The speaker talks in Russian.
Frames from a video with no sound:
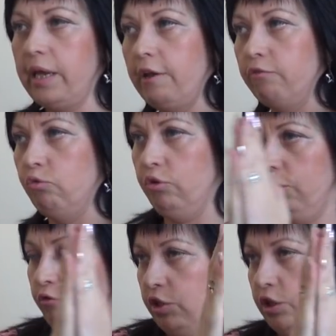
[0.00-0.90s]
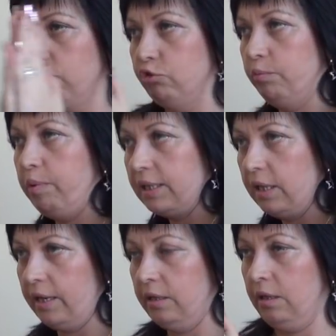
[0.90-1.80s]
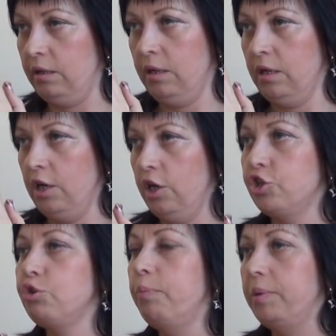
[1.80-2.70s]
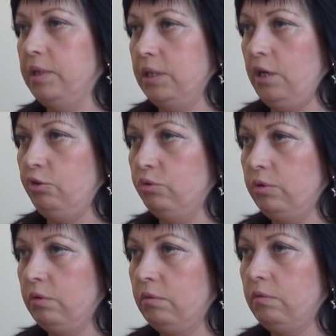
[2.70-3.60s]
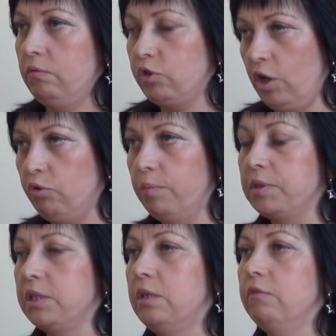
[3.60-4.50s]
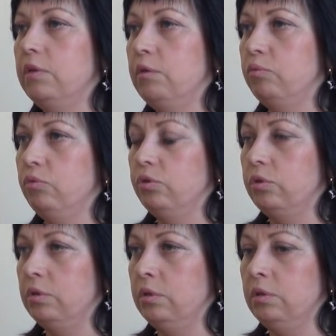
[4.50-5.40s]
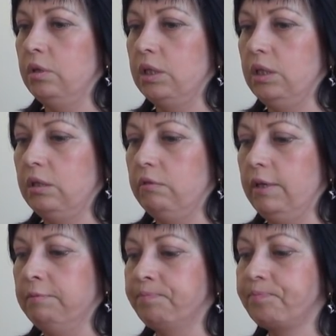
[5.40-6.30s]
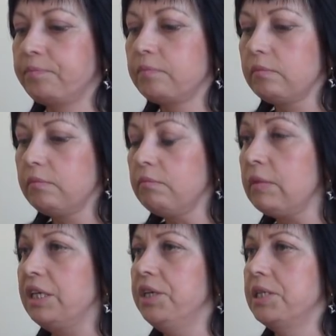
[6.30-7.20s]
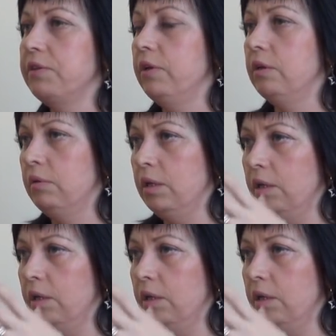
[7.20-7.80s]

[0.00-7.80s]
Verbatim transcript: а я его. И вот это вот бодание. Что произойдет? Вот какое позитивное будет э, от этого действия?